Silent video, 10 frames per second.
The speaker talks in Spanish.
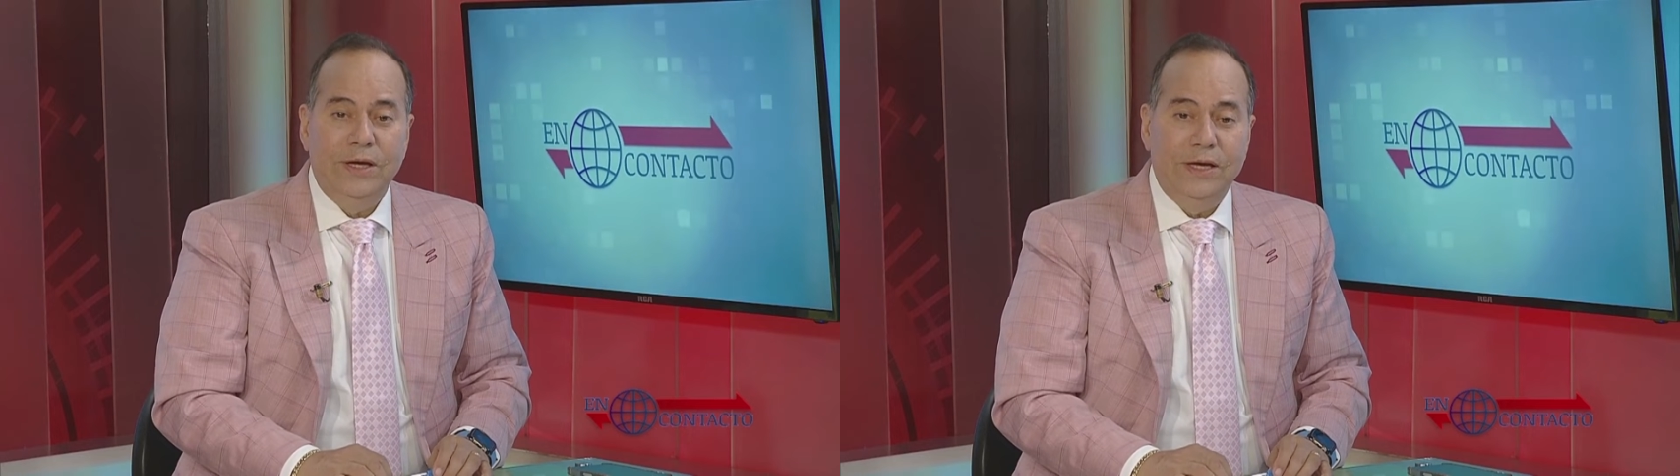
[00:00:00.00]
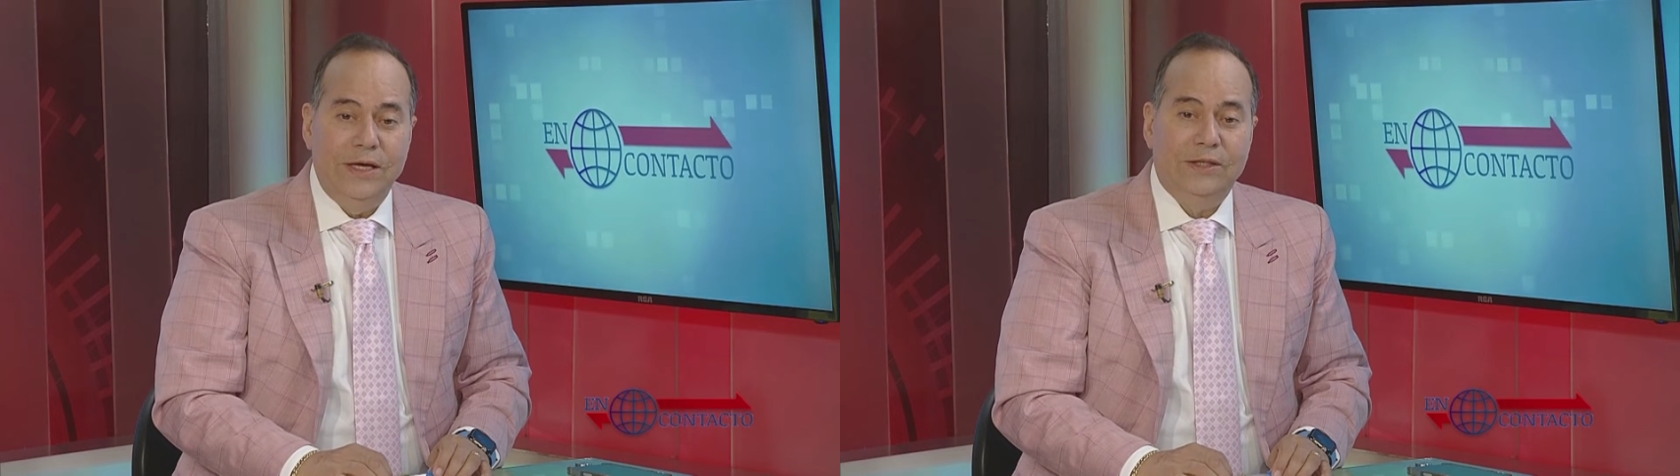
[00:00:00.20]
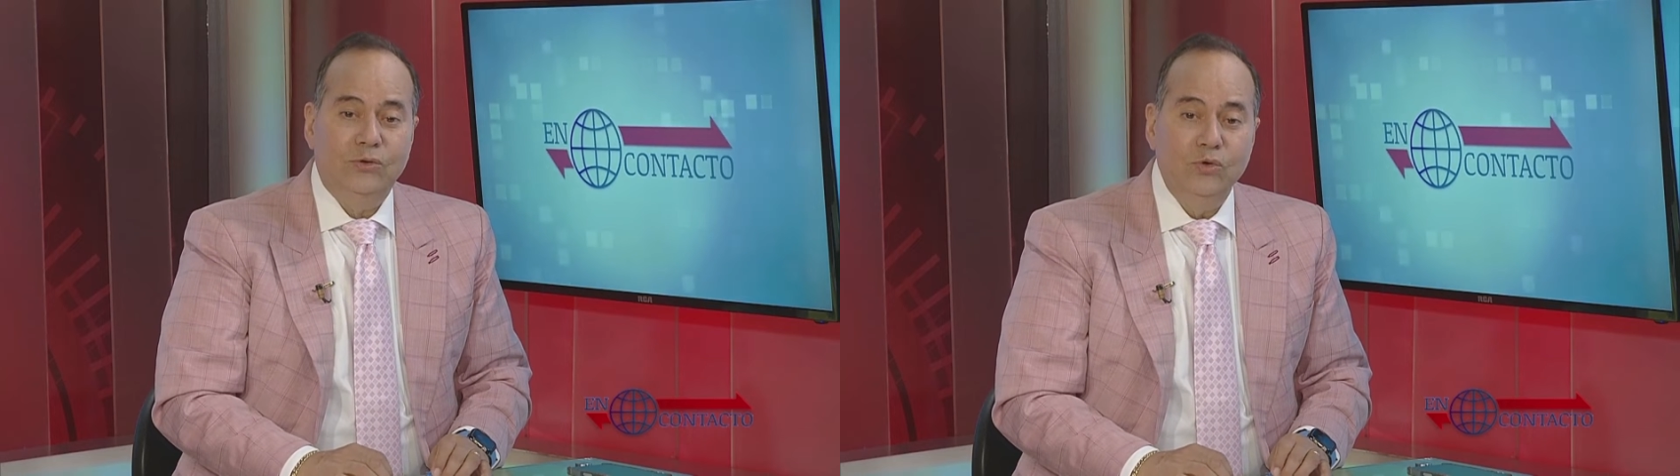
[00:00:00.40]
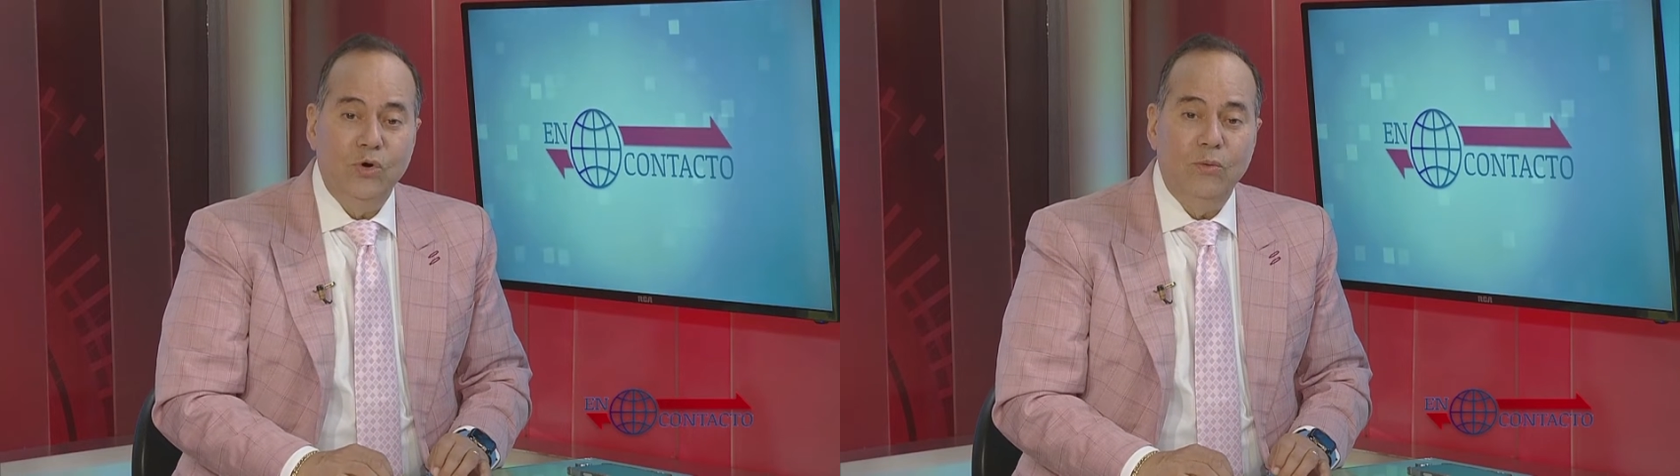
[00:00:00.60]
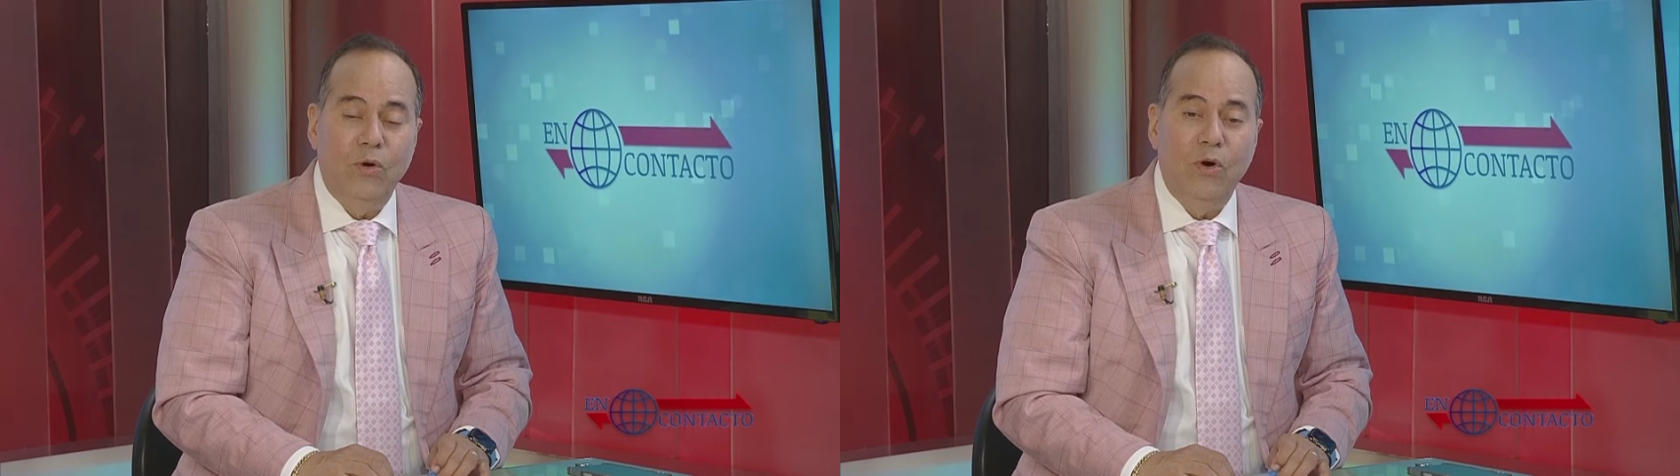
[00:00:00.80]

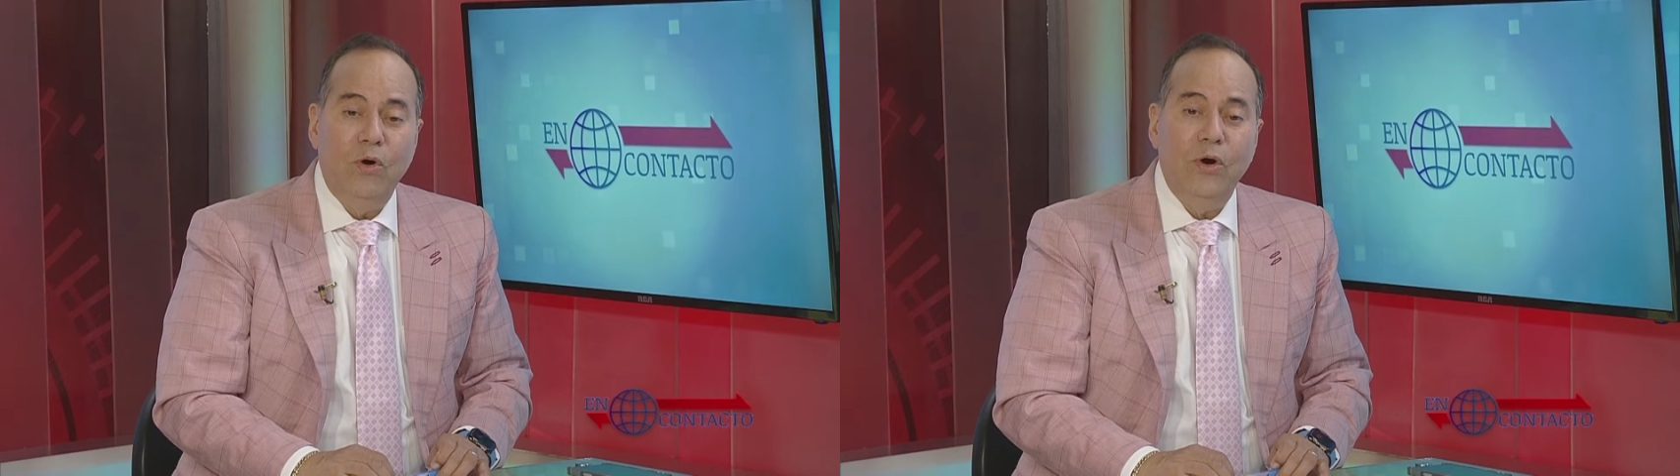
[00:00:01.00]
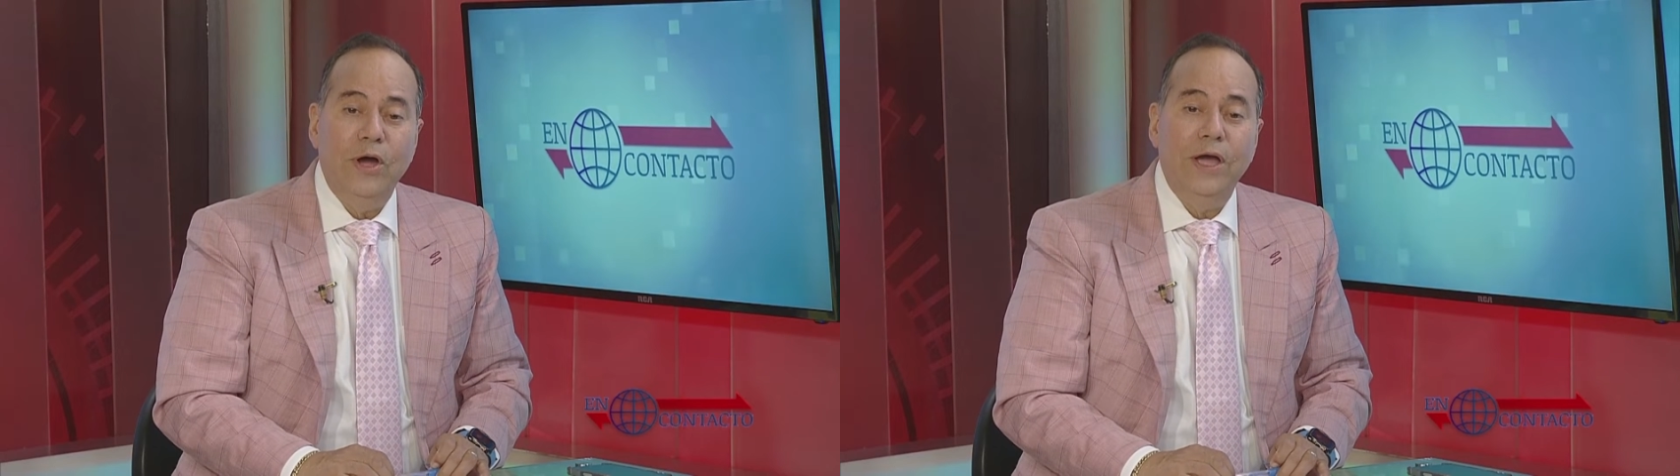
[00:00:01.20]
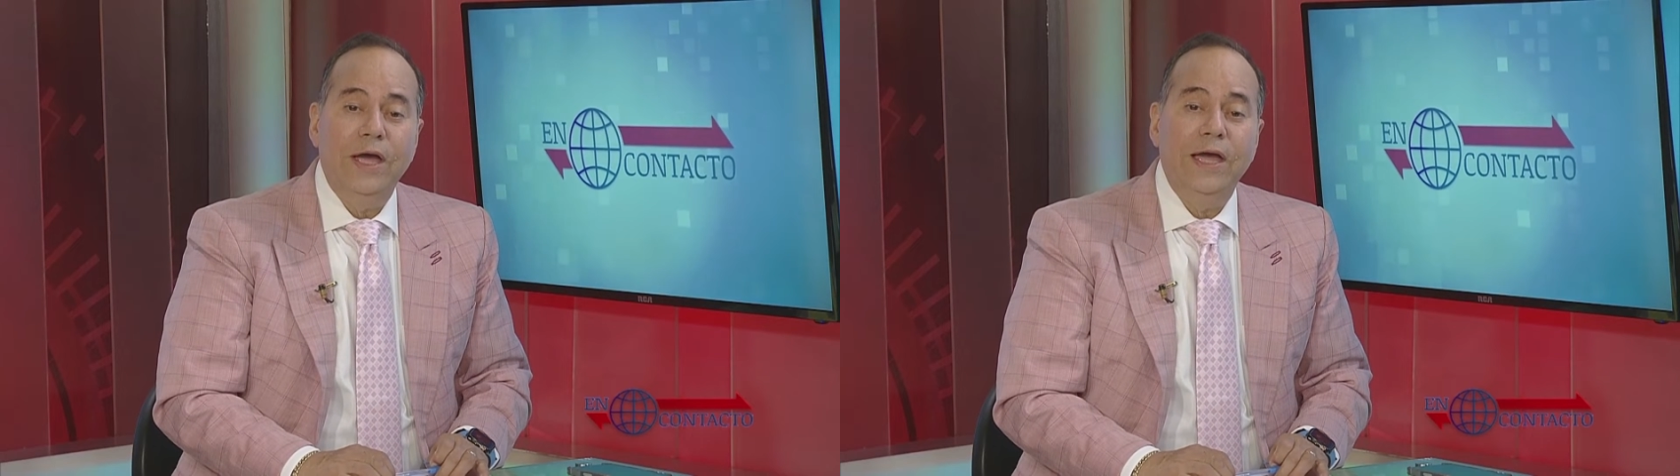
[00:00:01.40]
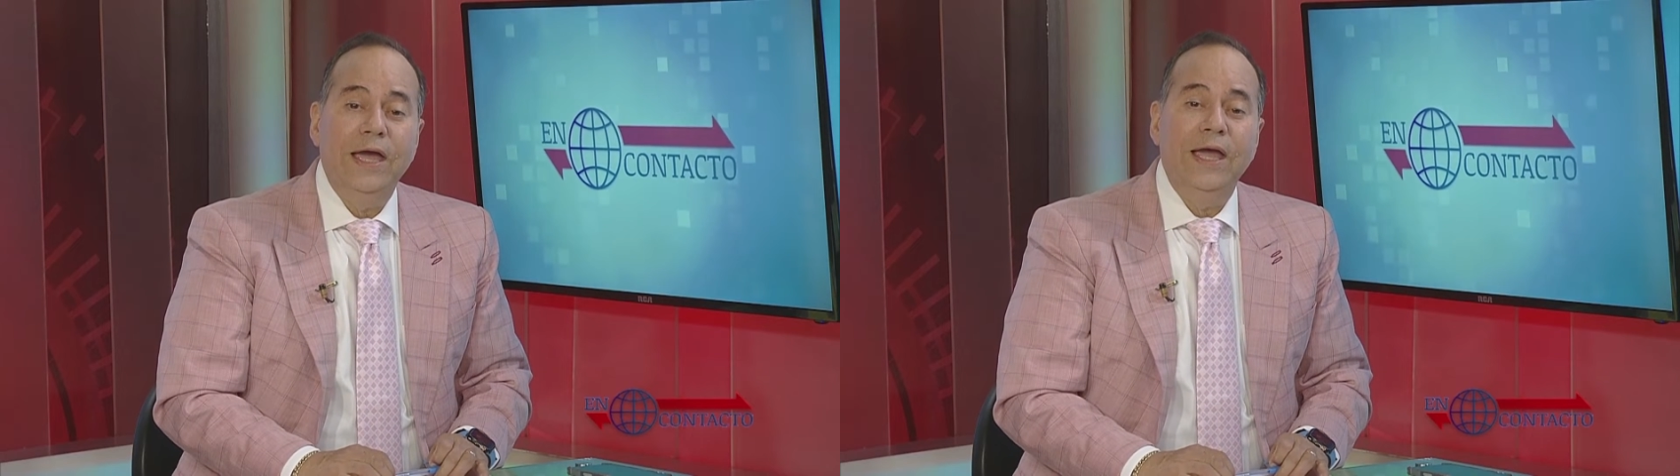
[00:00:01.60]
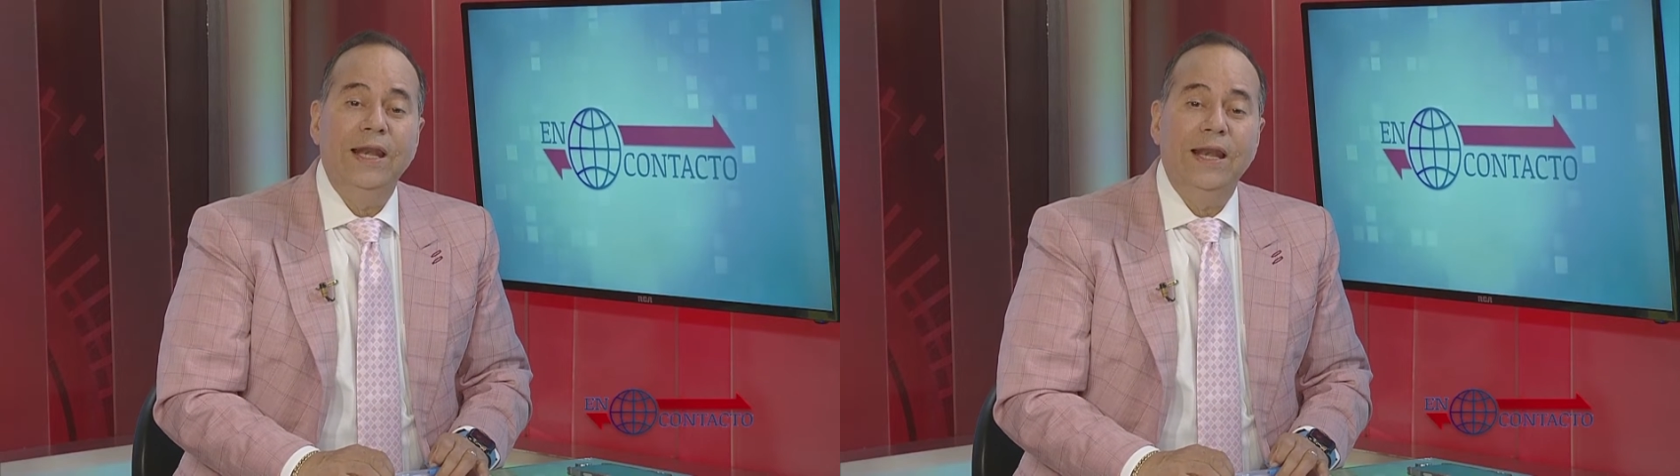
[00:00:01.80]
estuvo
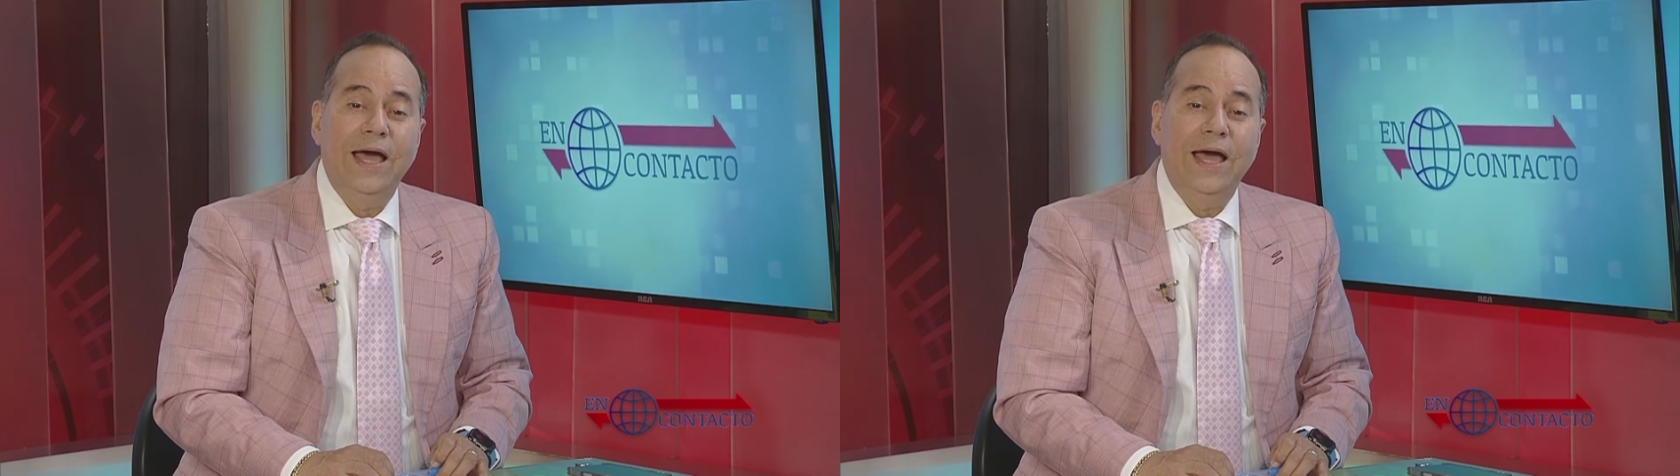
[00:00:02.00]
en